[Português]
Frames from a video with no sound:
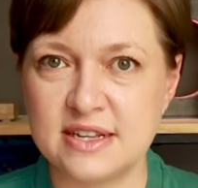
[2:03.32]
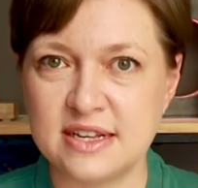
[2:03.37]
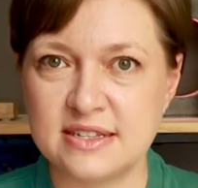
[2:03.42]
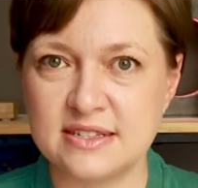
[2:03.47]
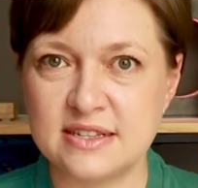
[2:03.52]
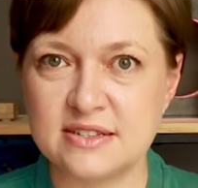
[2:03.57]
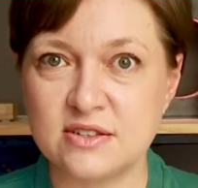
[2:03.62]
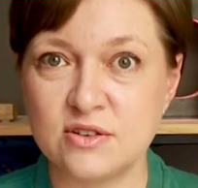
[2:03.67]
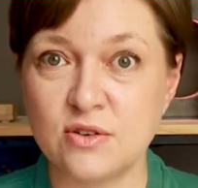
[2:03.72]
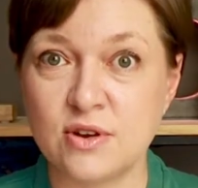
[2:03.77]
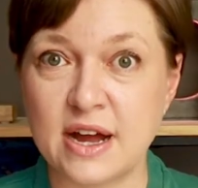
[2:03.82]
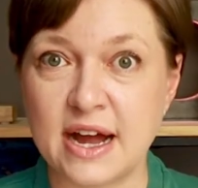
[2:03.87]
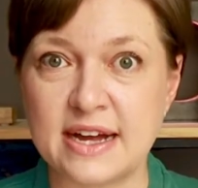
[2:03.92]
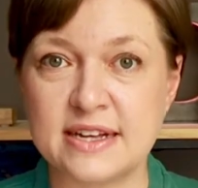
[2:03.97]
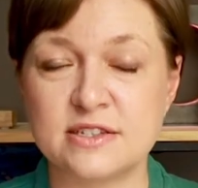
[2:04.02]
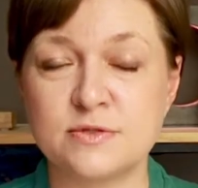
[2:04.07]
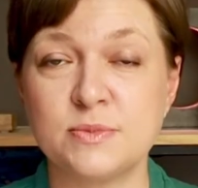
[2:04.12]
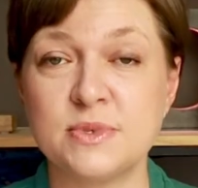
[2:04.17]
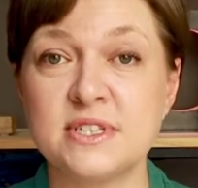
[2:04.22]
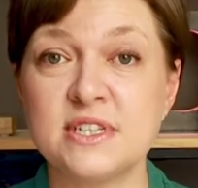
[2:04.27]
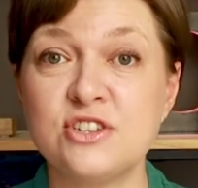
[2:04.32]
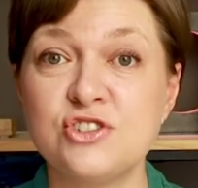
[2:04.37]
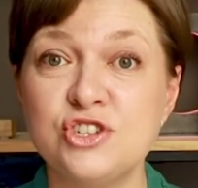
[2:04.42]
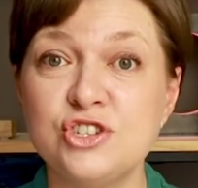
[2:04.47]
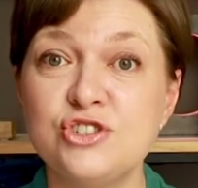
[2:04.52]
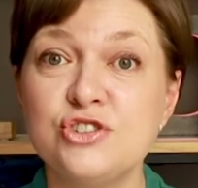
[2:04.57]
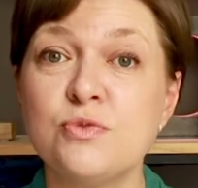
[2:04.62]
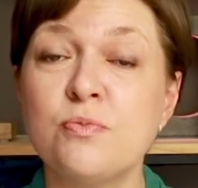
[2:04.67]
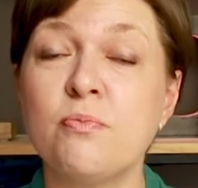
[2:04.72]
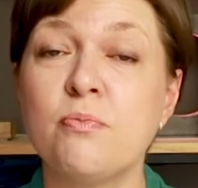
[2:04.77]
nesses locais, mas a
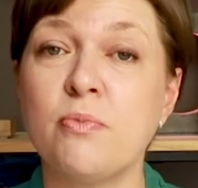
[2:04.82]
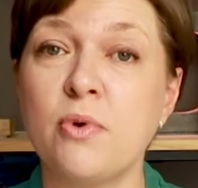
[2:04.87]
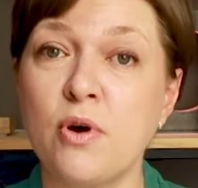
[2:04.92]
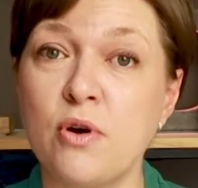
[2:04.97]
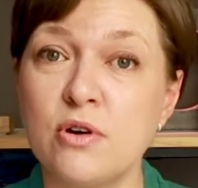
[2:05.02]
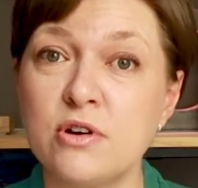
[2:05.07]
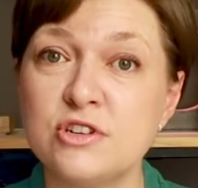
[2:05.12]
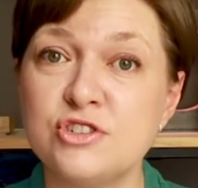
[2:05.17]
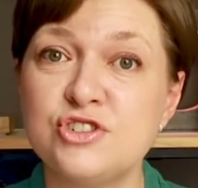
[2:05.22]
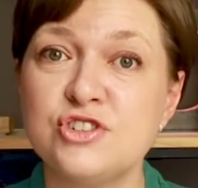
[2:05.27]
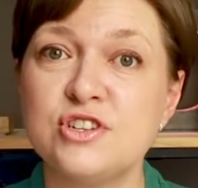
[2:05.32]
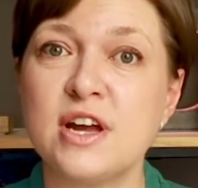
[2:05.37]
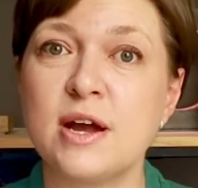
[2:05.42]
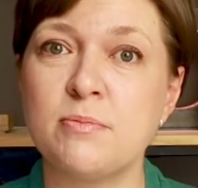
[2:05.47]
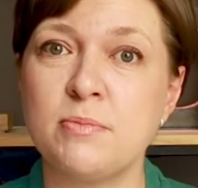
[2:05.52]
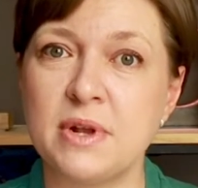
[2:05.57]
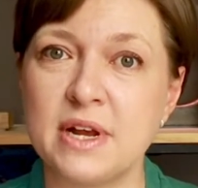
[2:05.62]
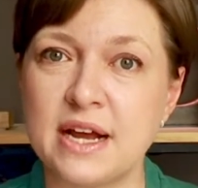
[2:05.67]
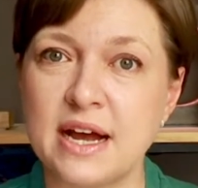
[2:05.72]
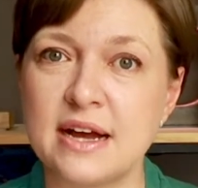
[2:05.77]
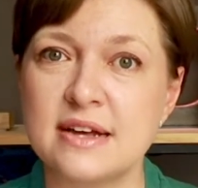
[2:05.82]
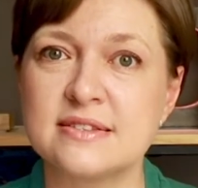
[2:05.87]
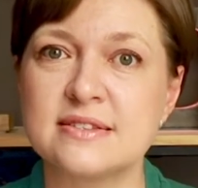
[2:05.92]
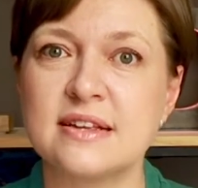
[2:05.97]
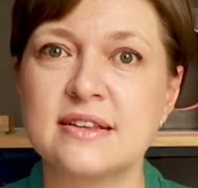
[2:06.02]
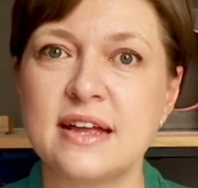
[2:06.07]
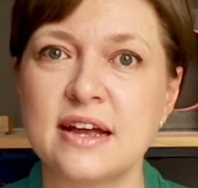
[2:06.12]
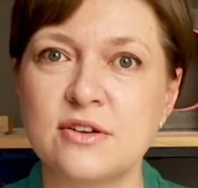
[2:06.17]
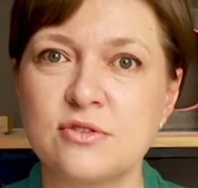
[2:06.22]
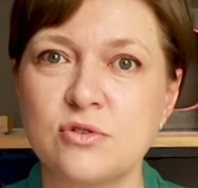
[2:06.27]
gente pode aplicar
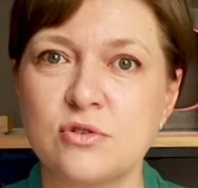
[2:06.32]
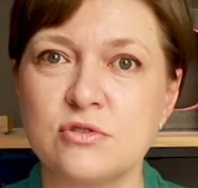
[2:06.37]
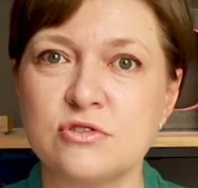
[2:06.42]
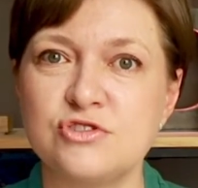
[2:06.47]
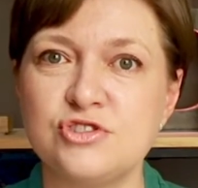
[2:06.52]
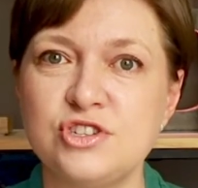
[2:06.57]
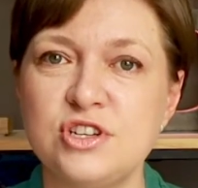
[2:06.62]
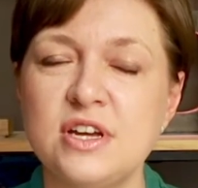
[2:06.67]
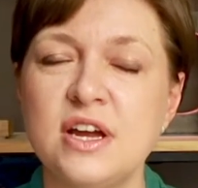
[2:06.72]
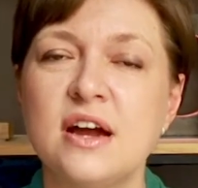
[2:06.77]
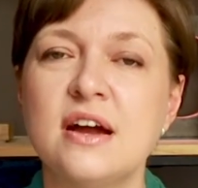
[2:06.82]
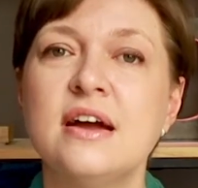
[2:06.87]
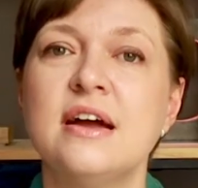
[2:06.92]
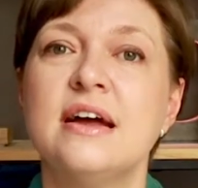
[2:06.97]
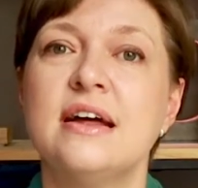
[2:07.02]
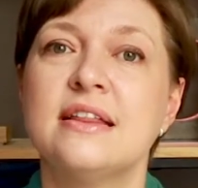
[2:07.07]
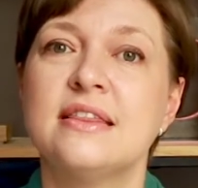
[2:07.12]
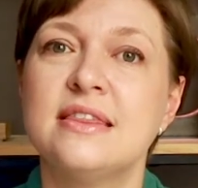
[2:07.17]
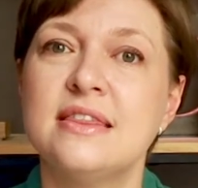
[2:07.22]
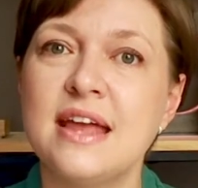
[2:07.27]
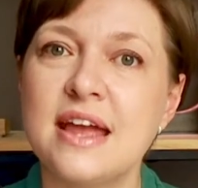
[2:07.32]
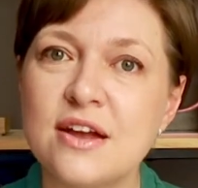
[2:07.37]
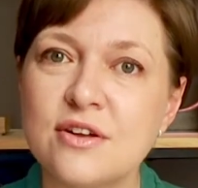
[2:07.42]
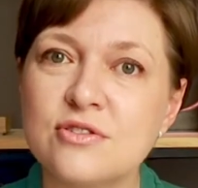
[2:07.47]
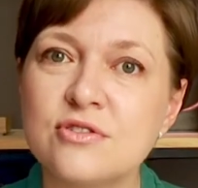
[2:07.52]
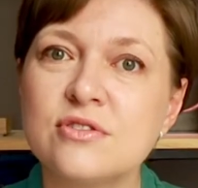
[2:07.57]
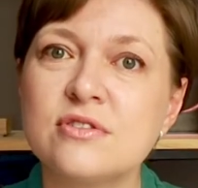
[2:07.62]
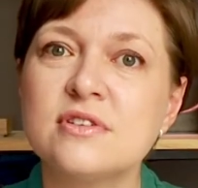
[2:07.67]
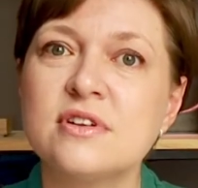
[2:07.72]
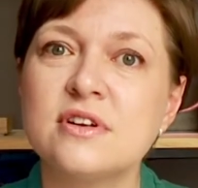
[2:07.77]
essa tecnologia
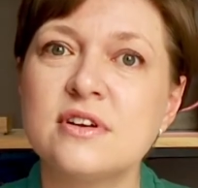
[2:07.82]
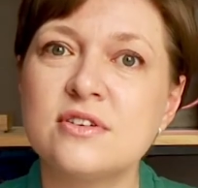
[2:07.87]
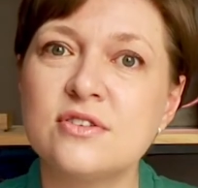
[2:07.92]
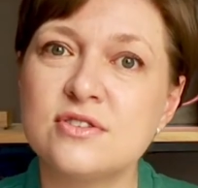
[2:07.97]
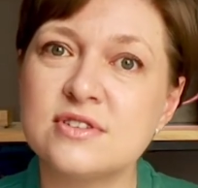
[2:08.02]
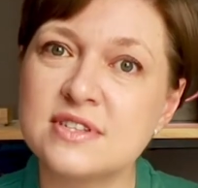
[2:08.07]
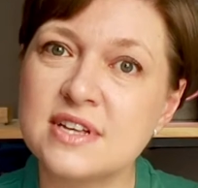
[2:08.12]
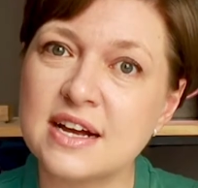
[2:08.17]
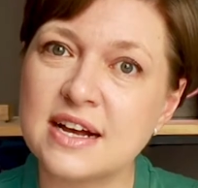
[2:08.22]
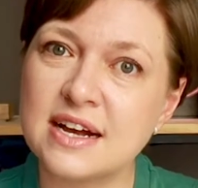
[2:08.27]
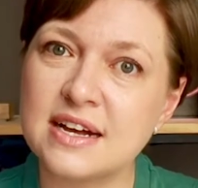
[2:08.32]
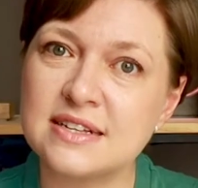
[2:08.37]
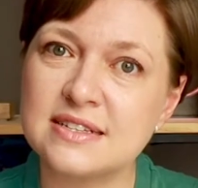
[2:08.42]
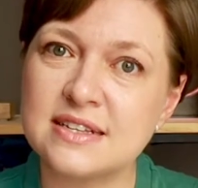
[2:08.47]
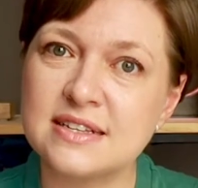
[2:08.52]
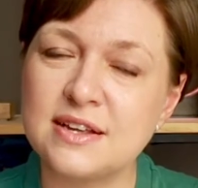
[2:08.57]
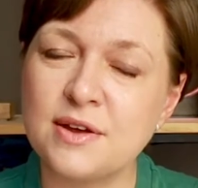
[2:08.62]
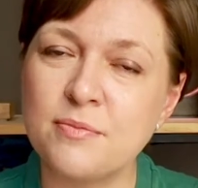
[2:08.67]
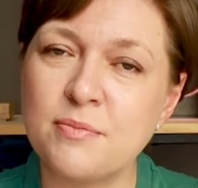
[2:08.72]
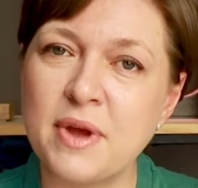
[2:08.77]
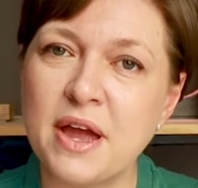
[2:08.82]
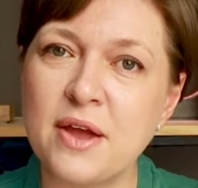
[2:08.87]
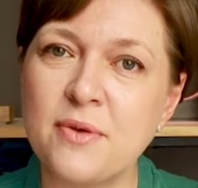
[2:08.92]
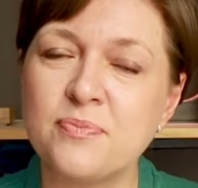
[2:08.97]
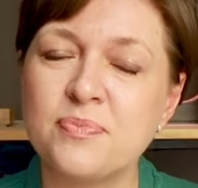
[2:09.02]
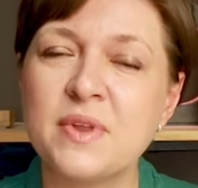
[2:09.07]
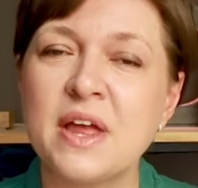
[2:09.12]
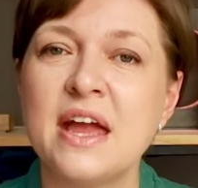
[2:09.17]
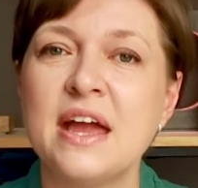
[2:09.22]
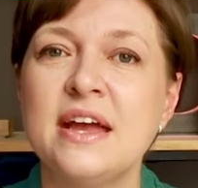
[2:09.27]
dentro da nossa casa também,